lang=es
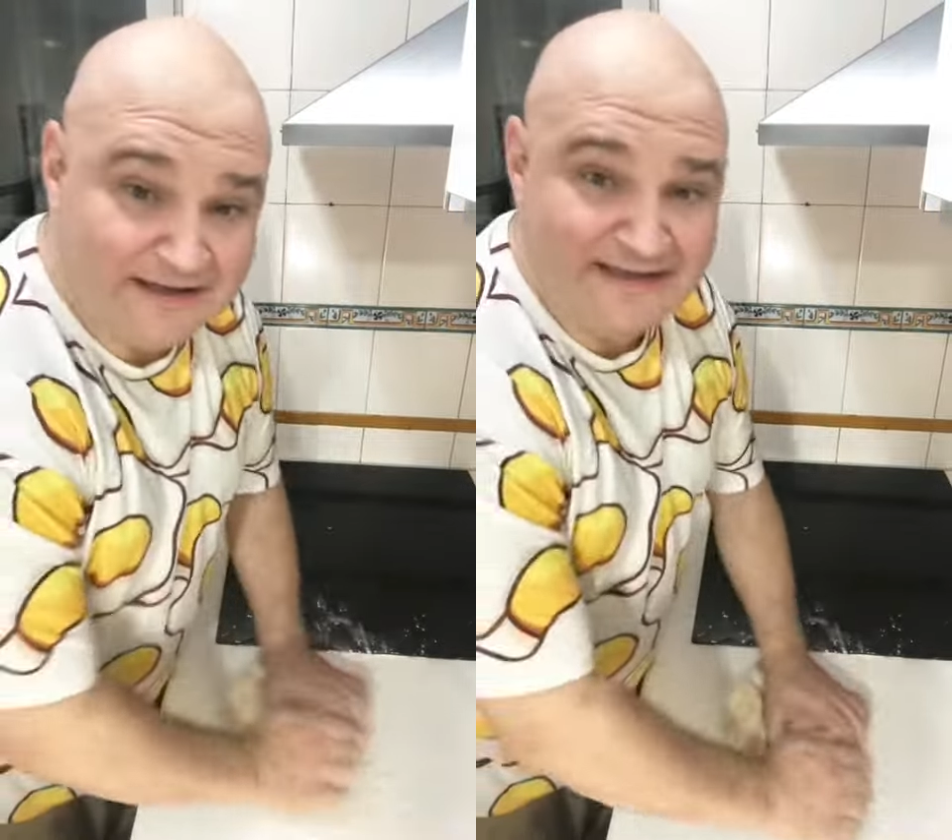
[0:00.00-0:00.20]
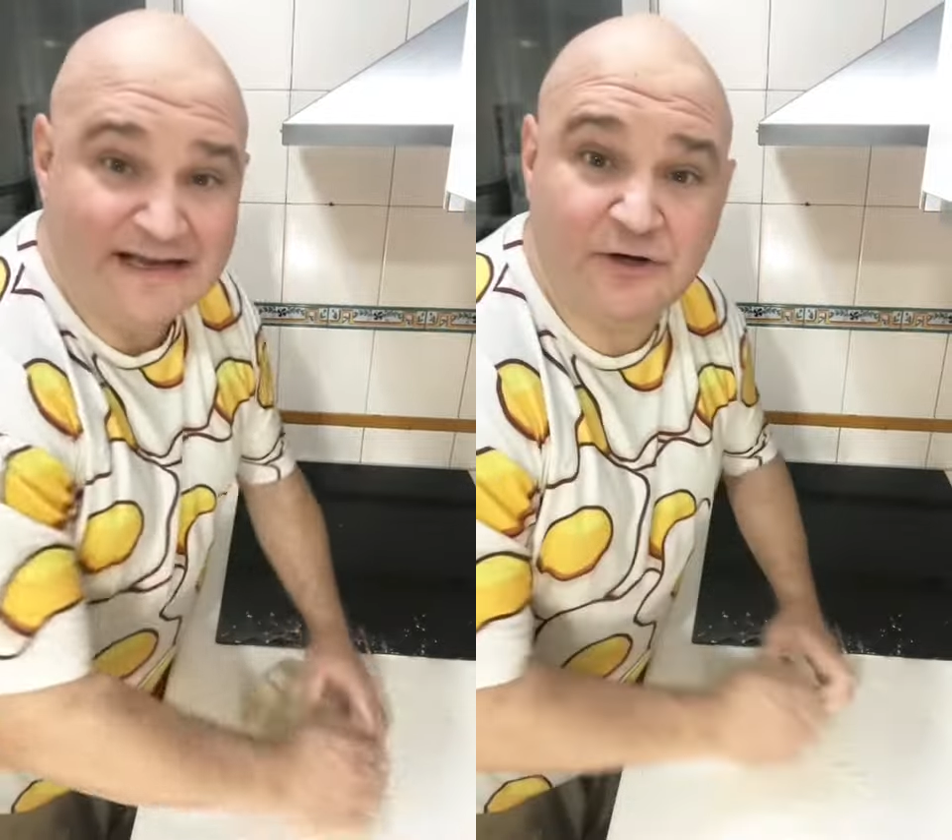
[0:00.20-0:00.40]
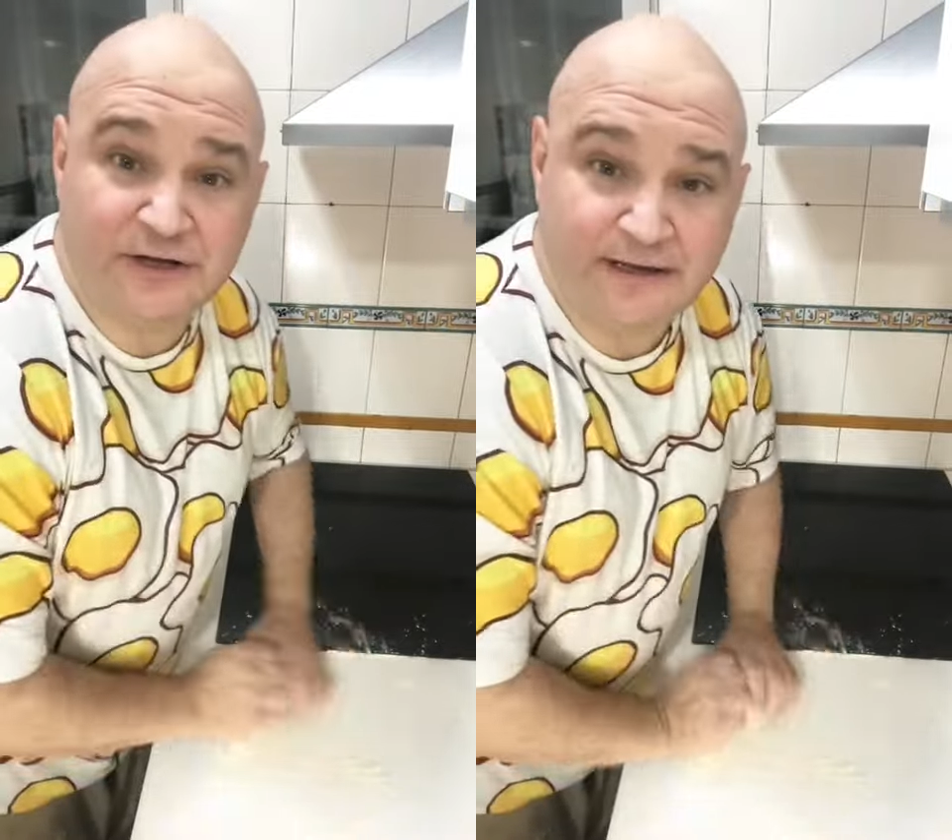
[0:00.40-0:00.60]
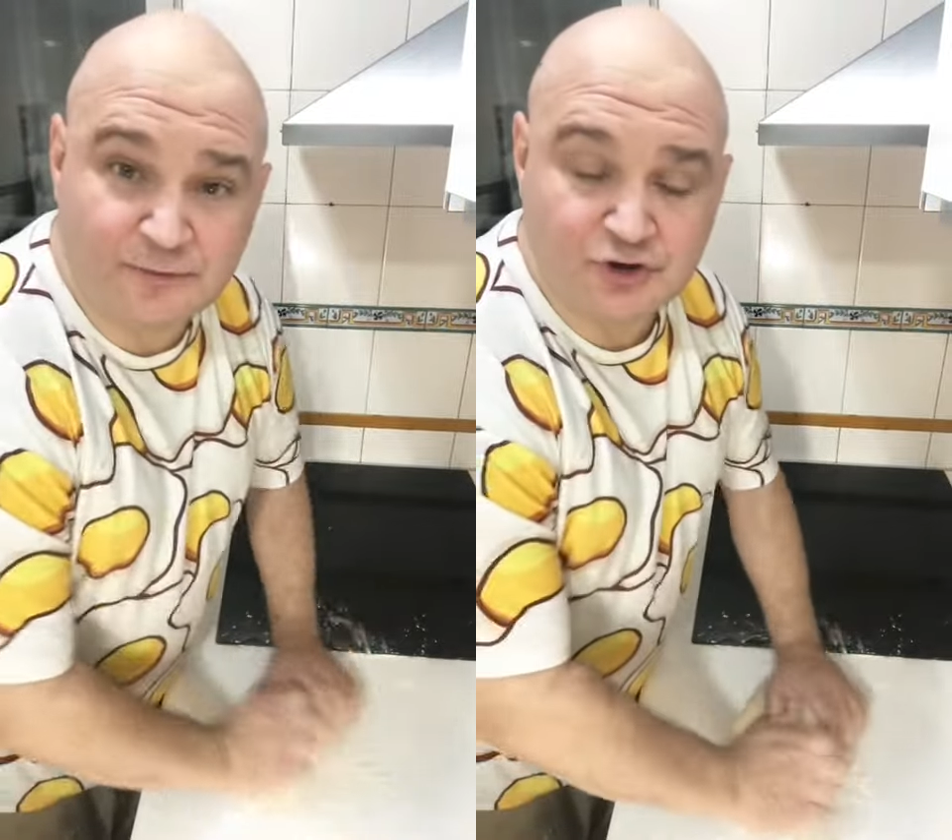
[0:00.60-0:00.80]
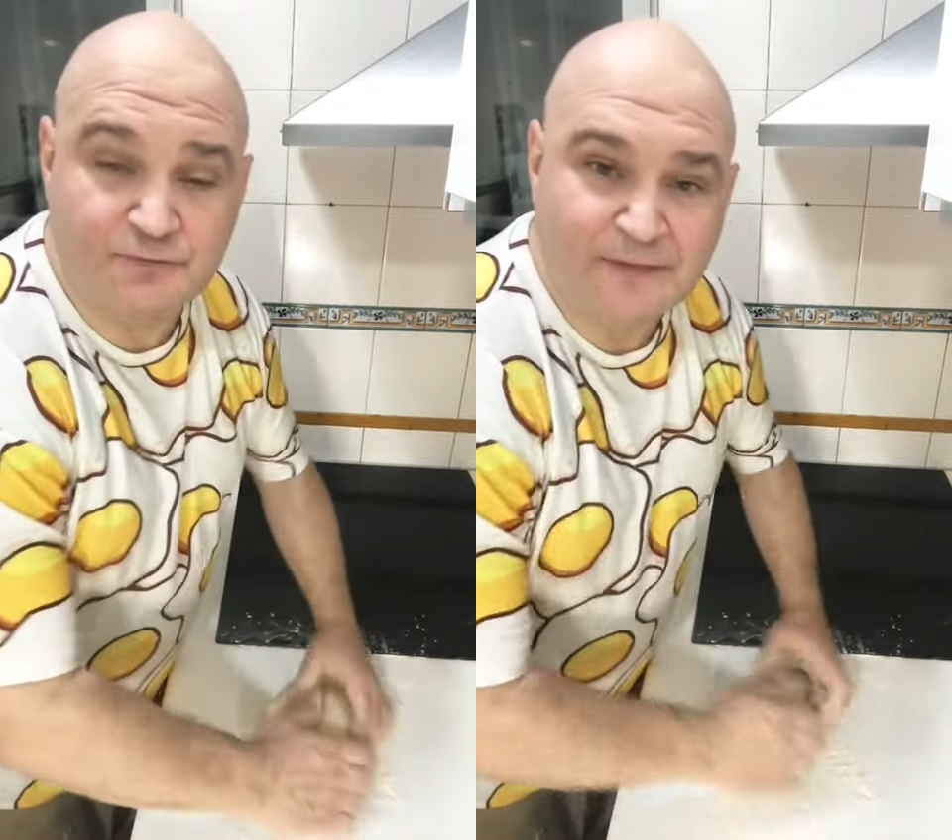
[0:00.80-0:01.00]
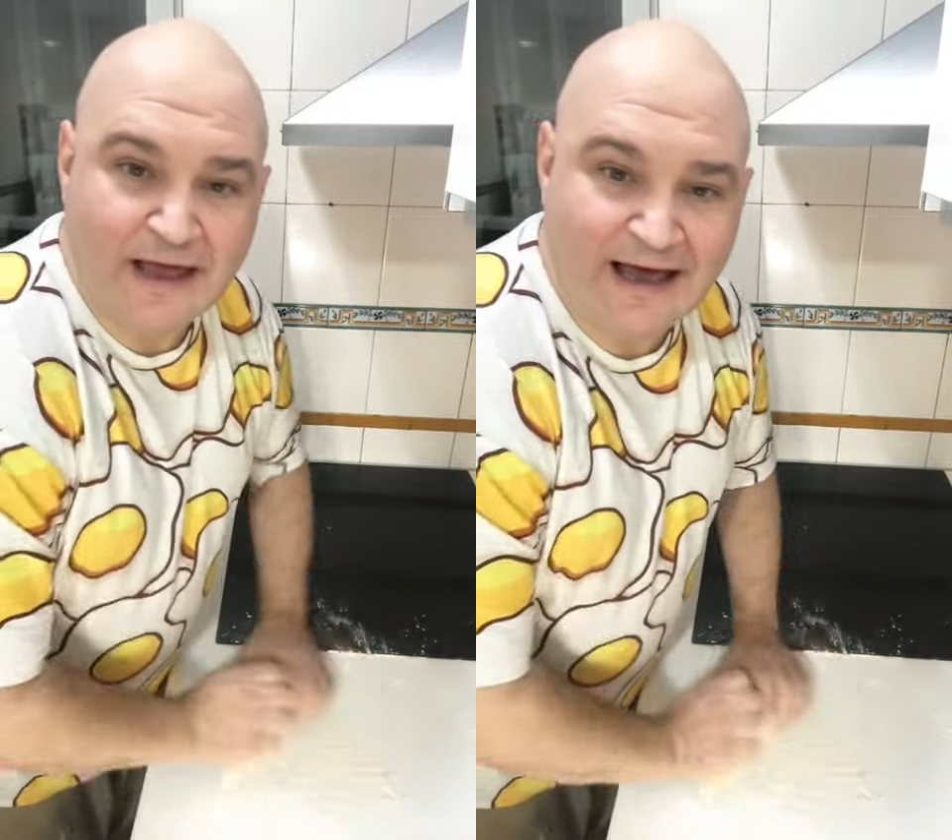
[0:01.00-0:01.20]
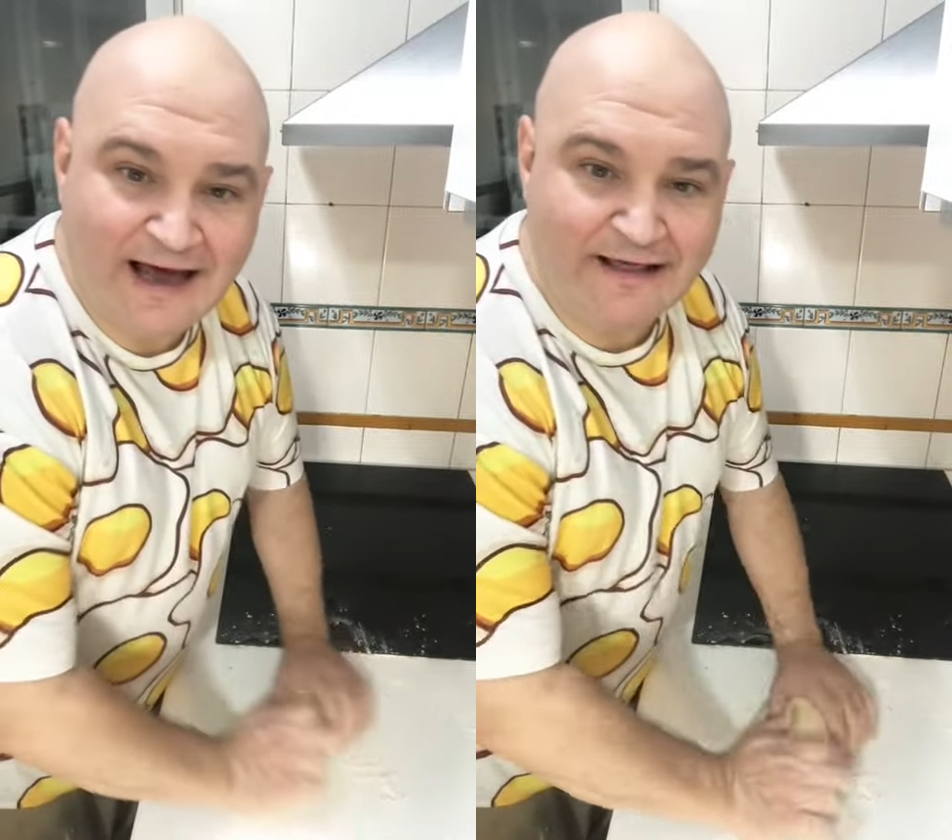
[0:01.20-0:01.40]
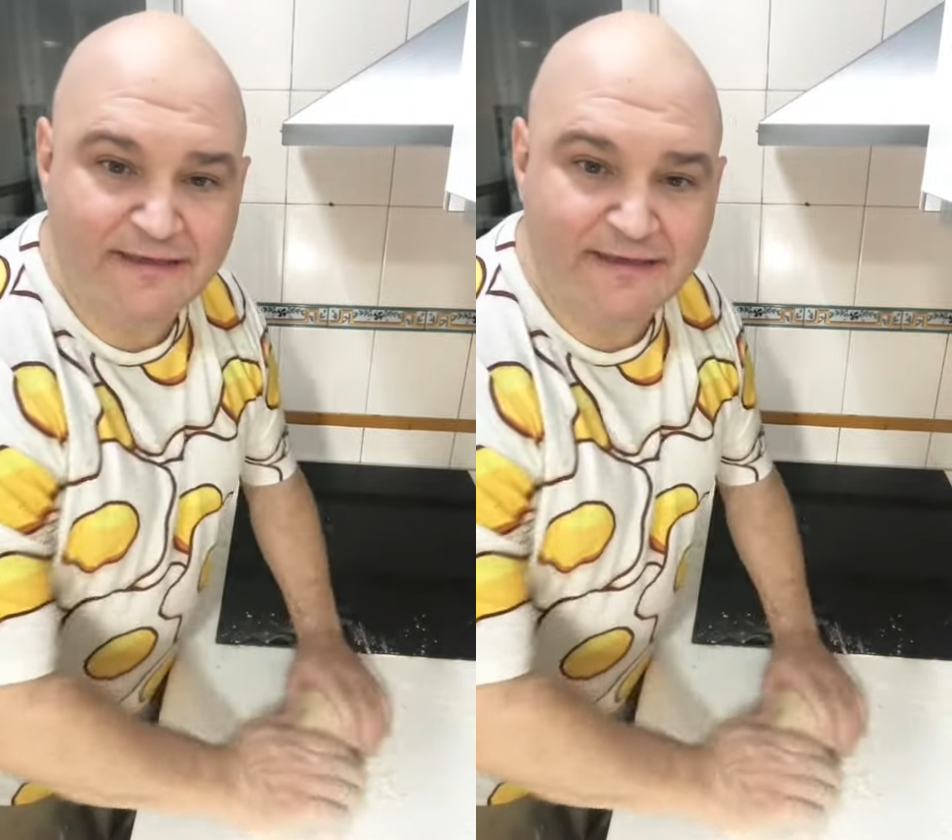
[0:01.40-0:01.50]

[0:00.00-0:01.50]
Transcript: Y ya lo tenemos. Ahora